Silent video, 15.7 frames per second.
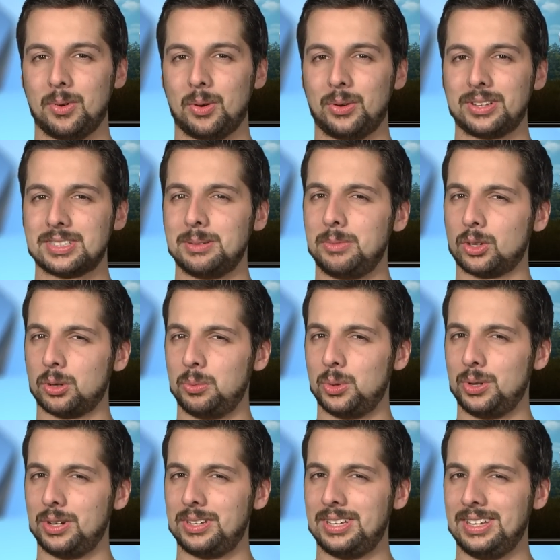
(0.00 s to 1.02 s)
Und das nimmt die
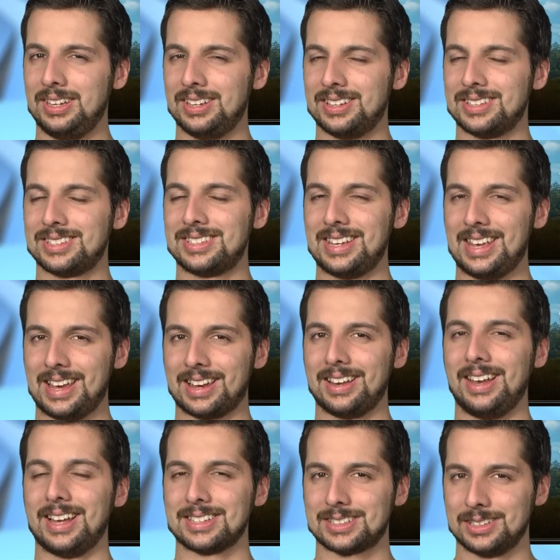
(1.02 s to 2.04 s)
Community sehr
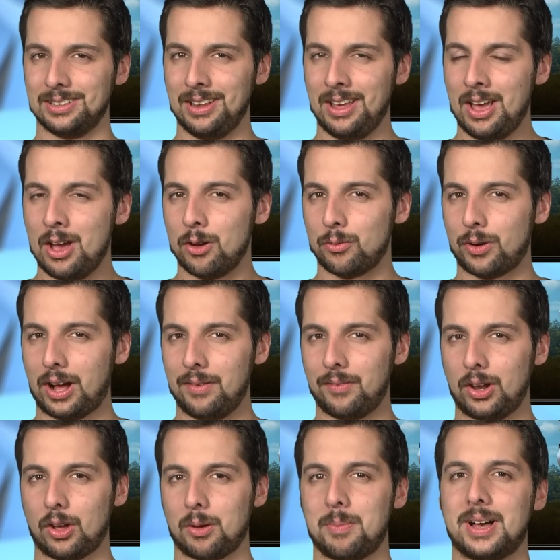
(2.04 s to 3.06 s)
gelassen. Vor allem,
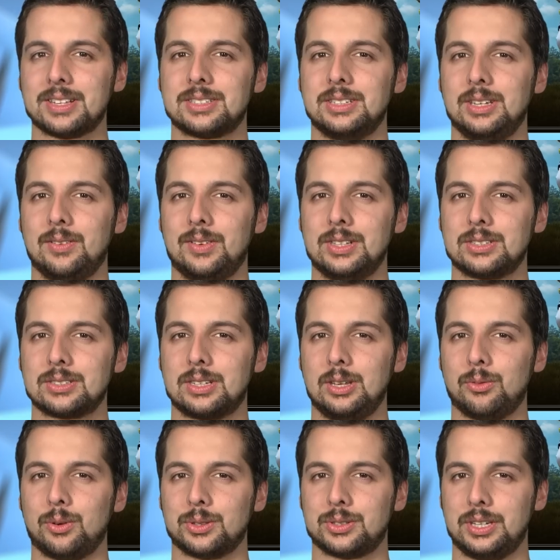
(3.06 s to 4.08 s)
weil auch Marcin Iwinski
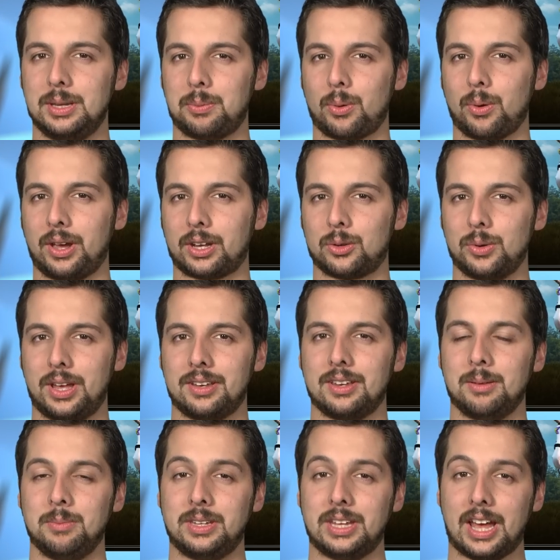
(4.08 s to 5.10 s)
von CD Projekt Red
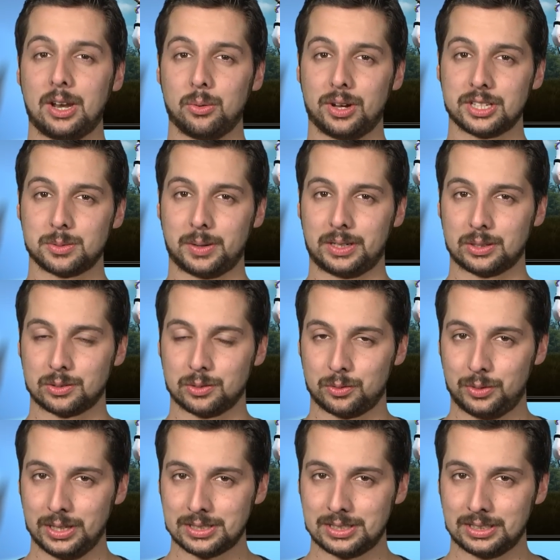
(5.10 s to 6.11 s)
im Januar
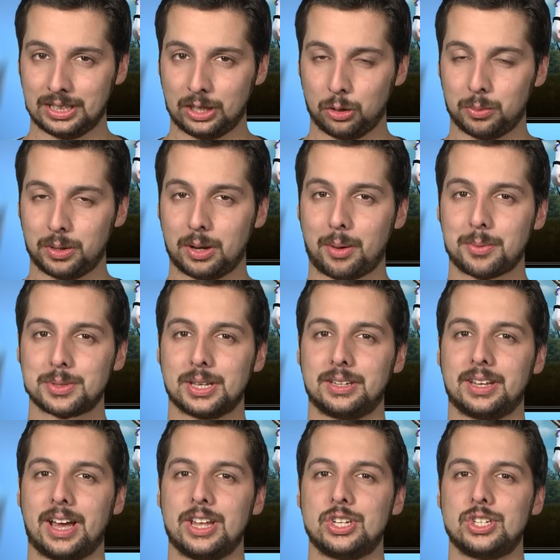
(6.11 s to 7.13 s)
2014 gegenüber der
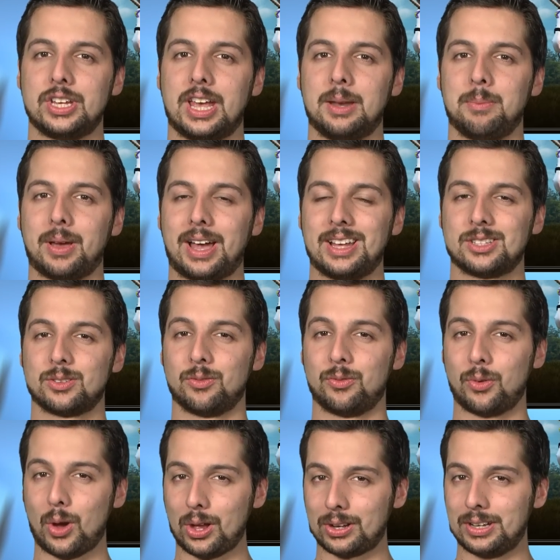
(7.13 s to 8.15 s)
Webseite IGN bereits
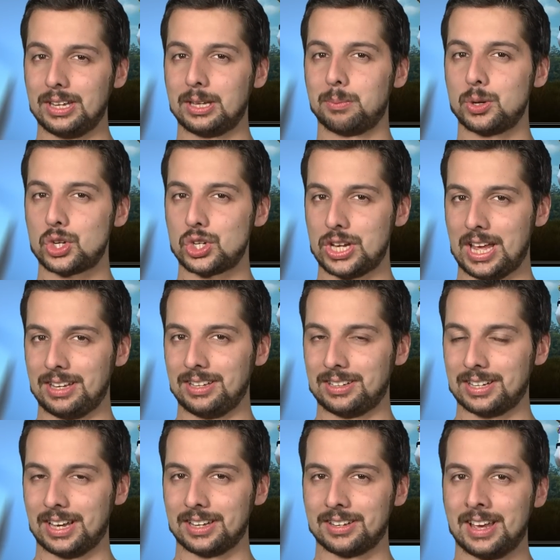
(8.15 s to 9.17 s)
wörtlich
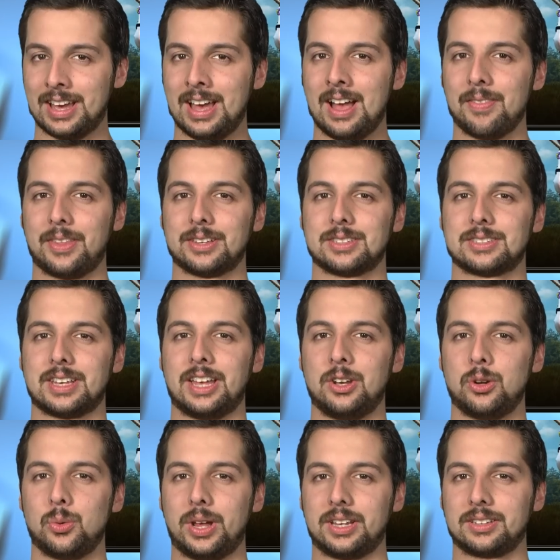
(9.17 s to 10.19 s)
bestätigt hat, dass es ein
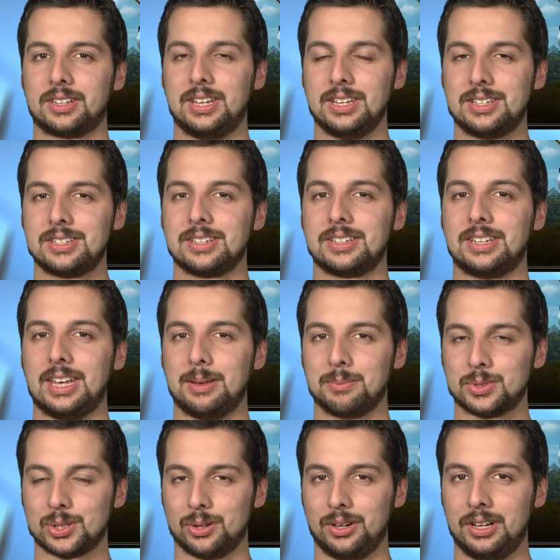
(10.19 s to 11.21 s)
Red Kit geben
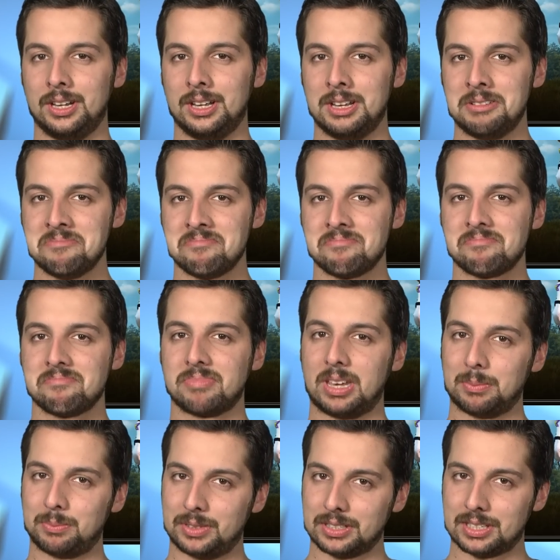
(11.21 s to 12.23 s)
soll.
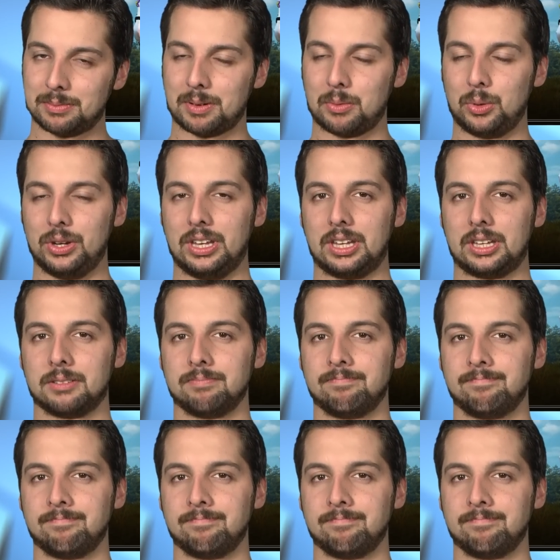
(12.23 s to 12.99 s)
Gibt es jetzt aber wohl nicht.